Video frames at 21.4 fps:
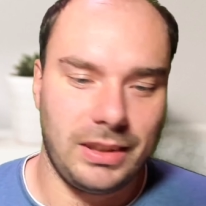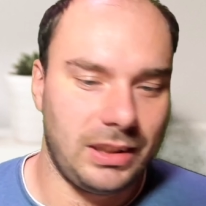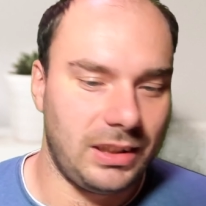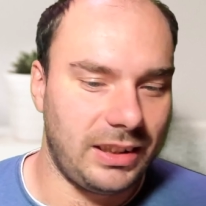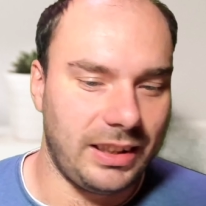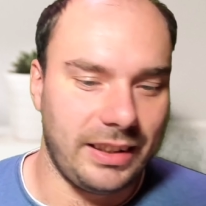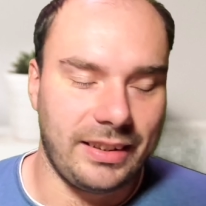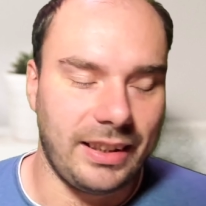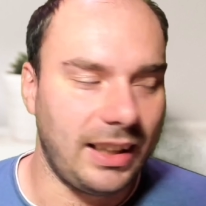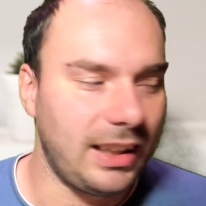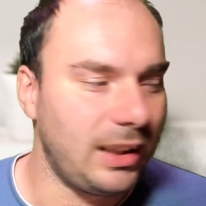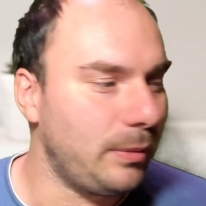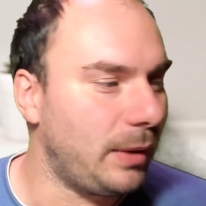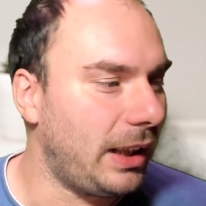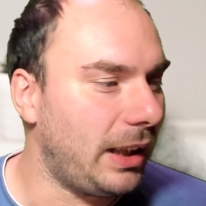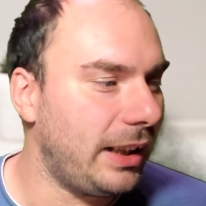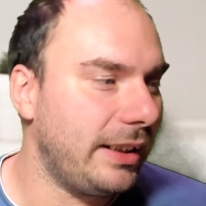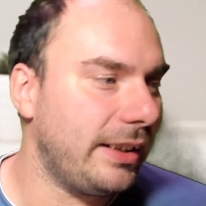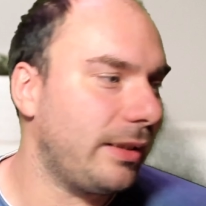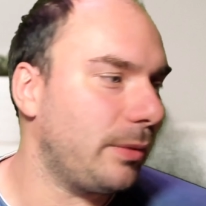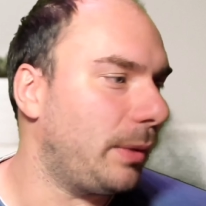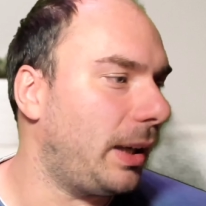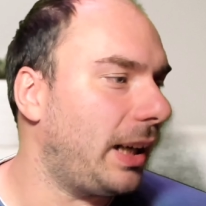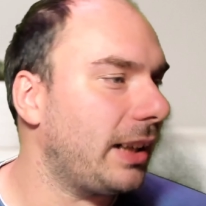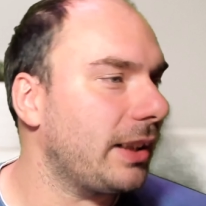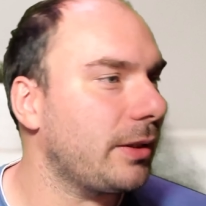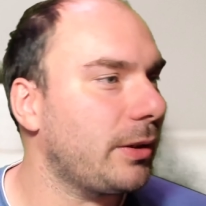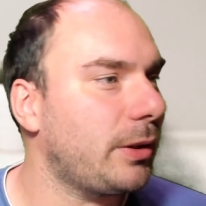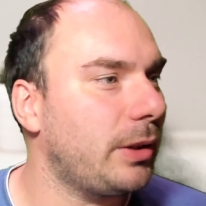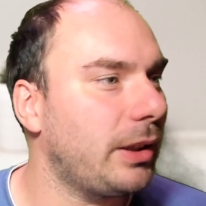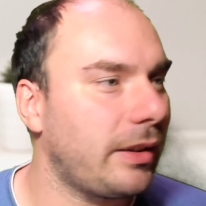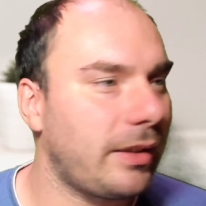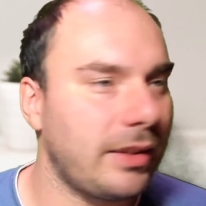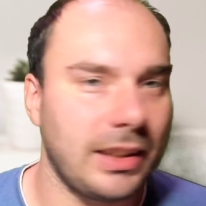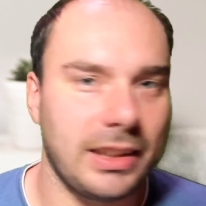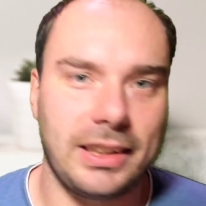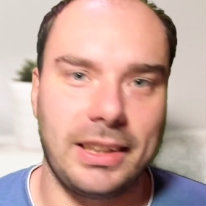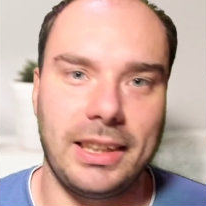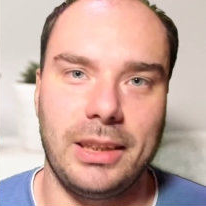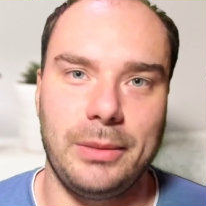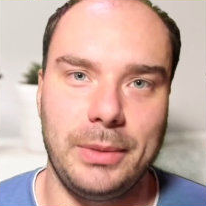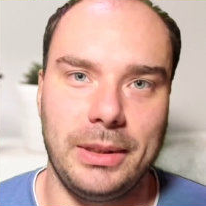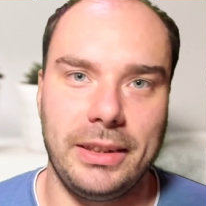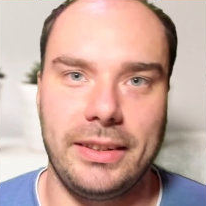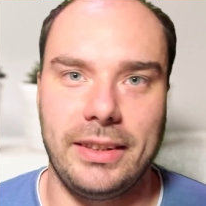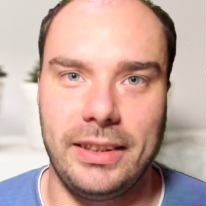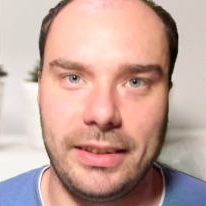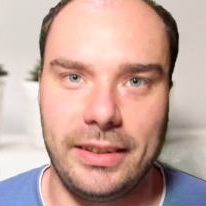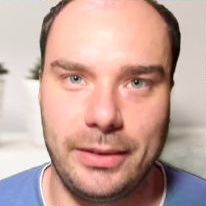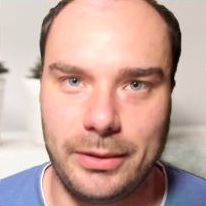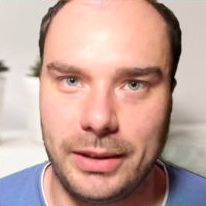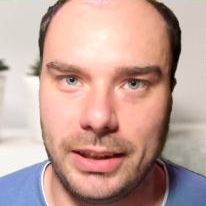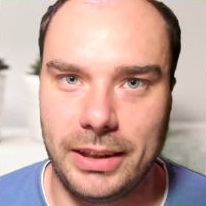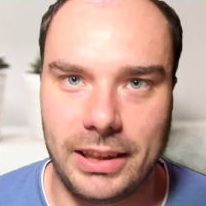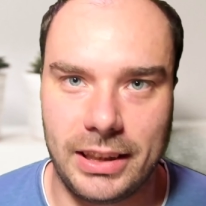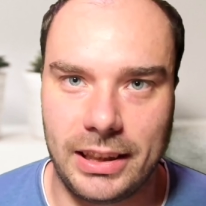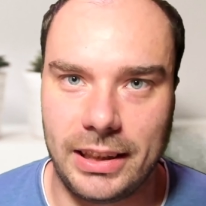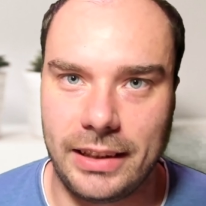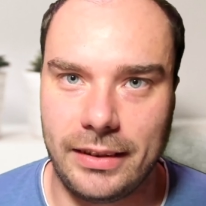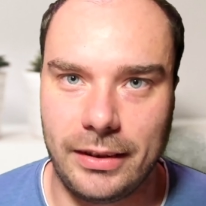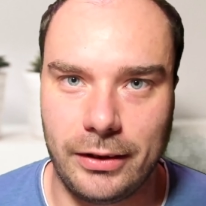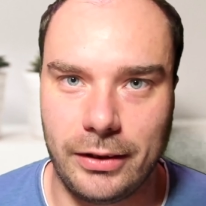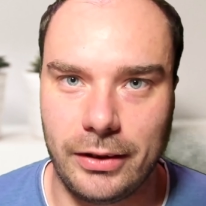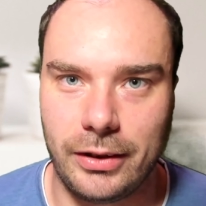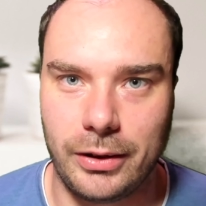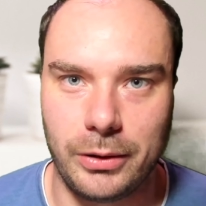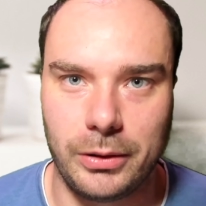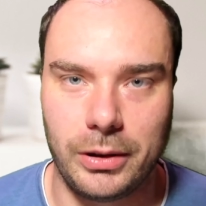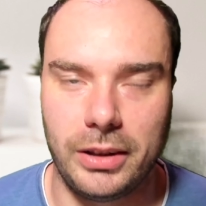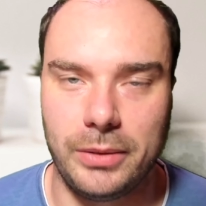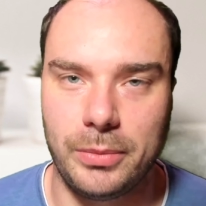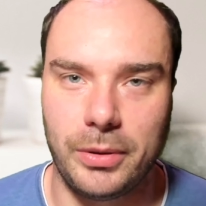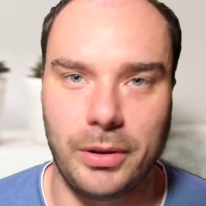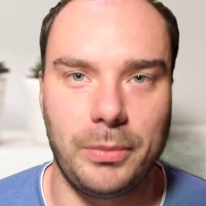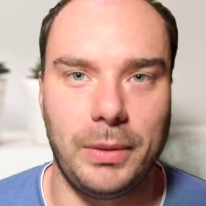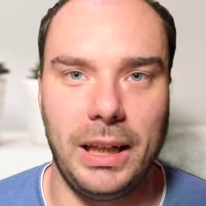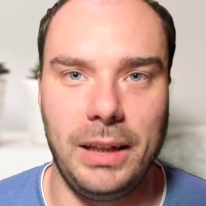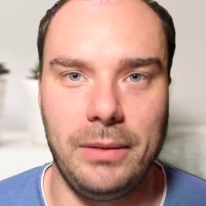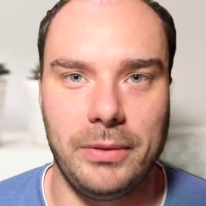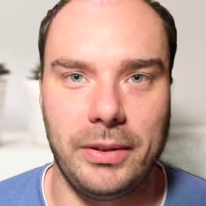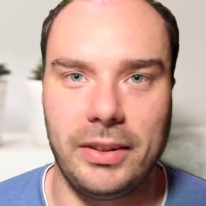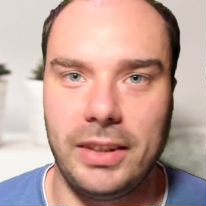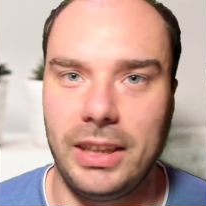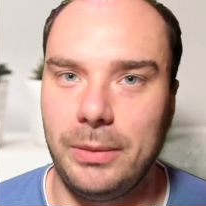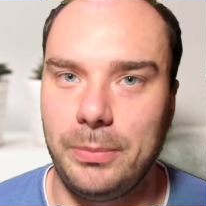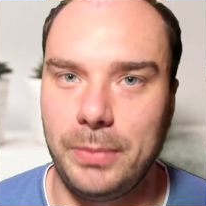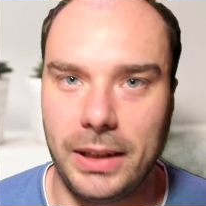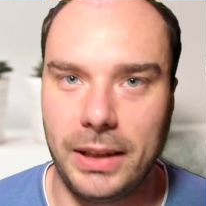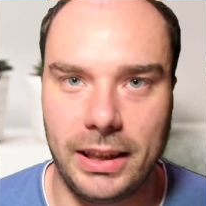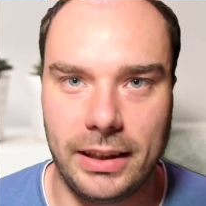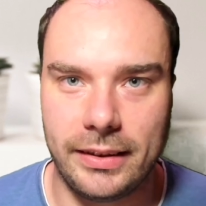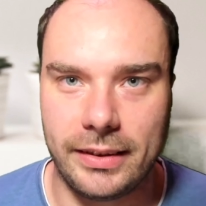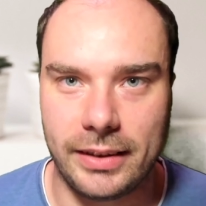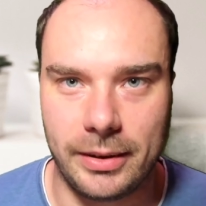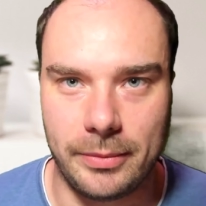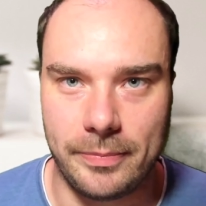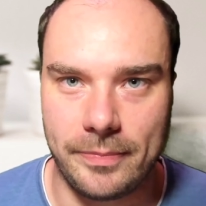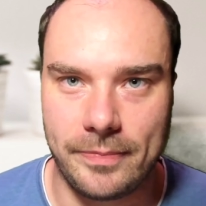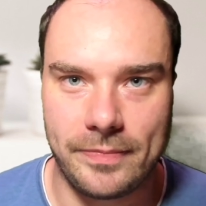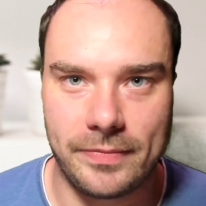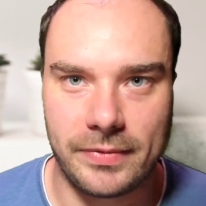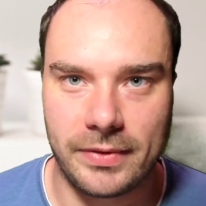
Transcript: Das sagen immer alle, das macht doch also heutzutage keiner mehr. Das heißt so, naja, klassisches Routing-Problem, was APIs haben.